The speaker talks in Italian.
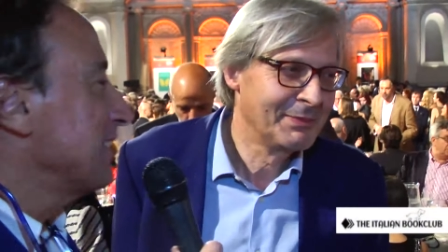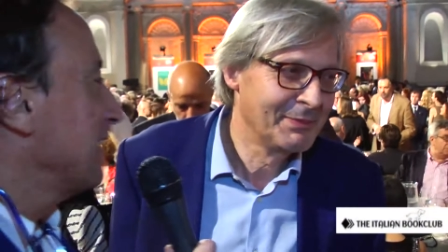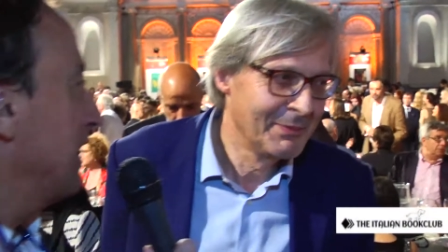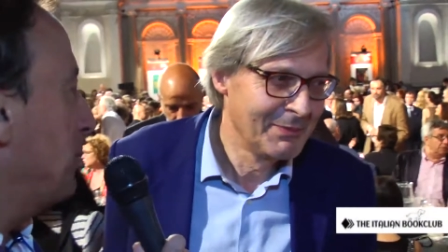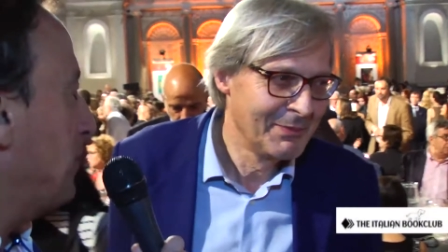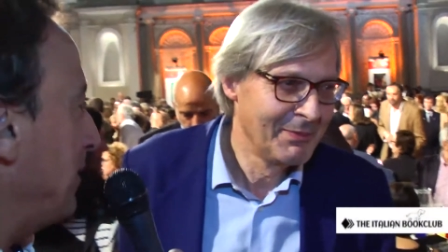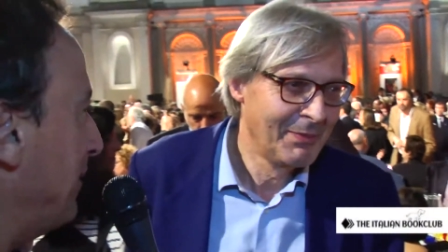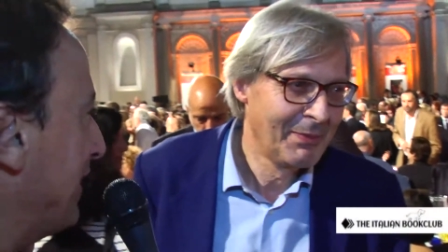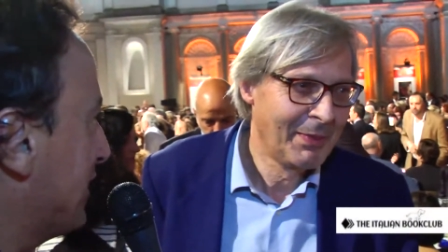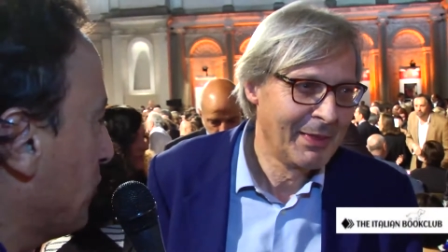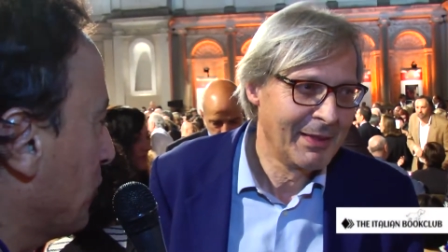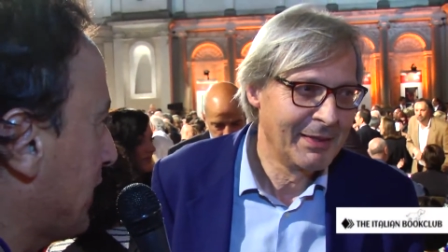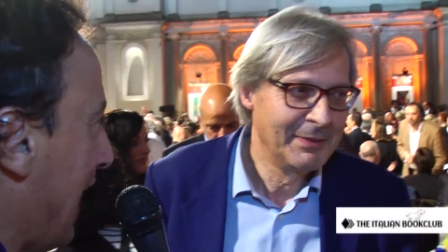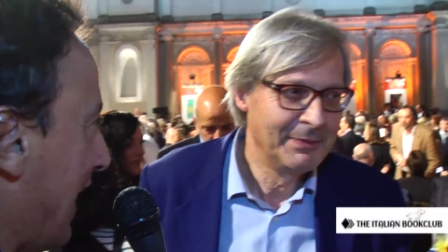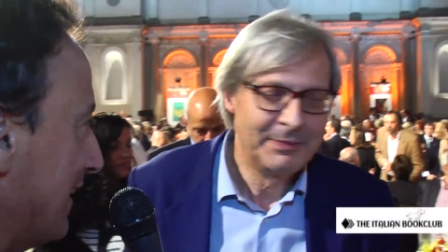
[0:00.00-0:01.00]
i primi
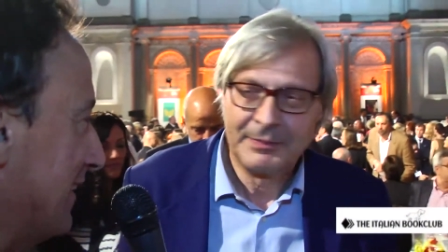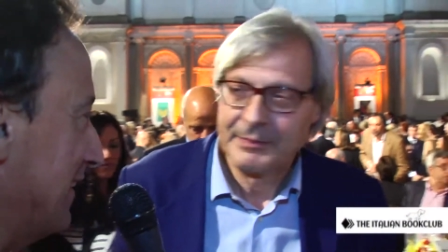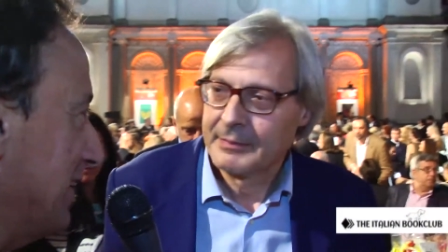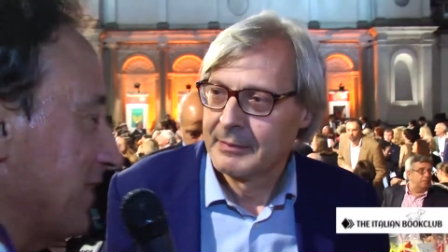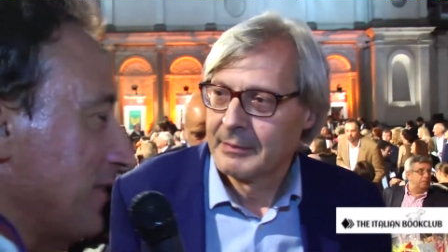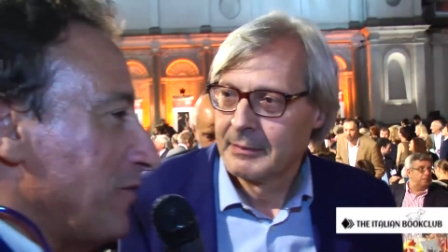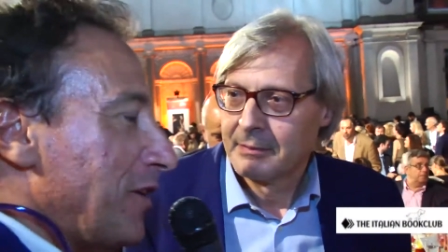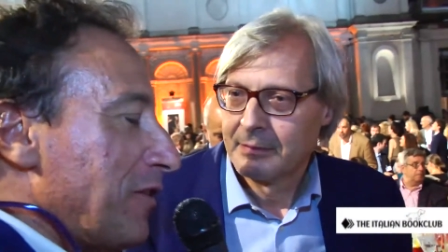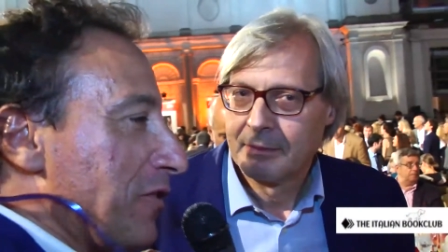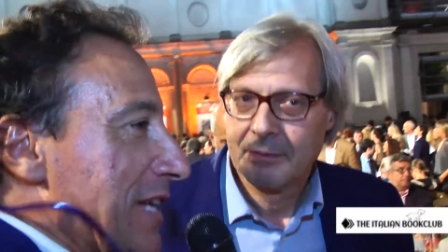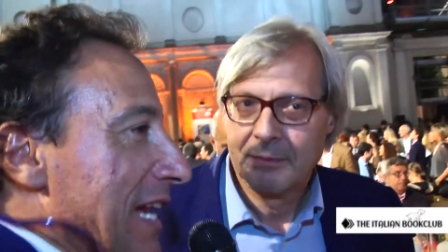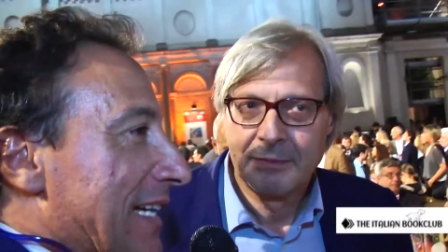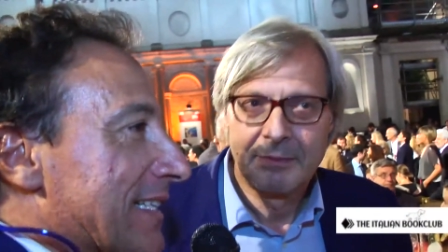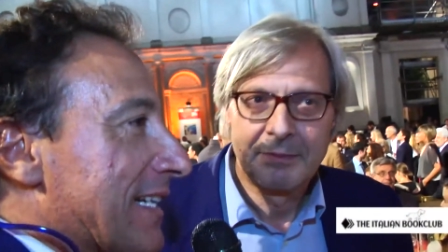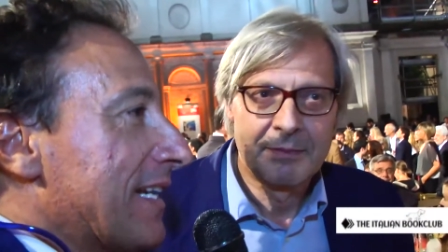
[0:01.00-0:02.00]
risultati, volevo
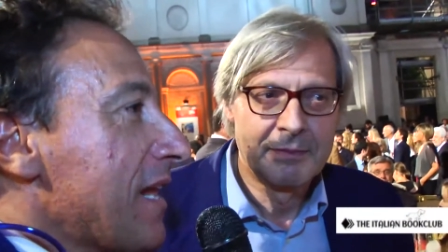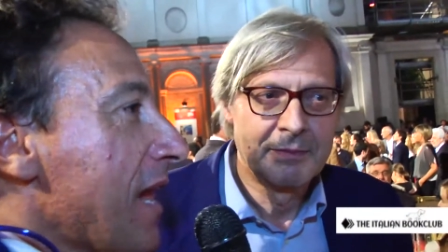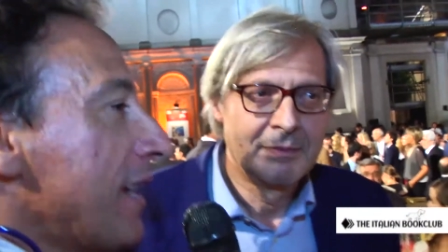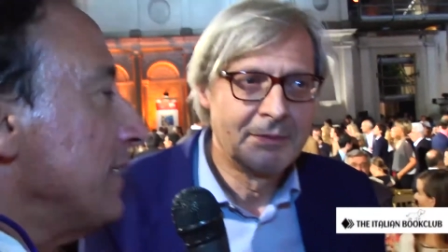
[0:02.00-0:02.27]
chiedere,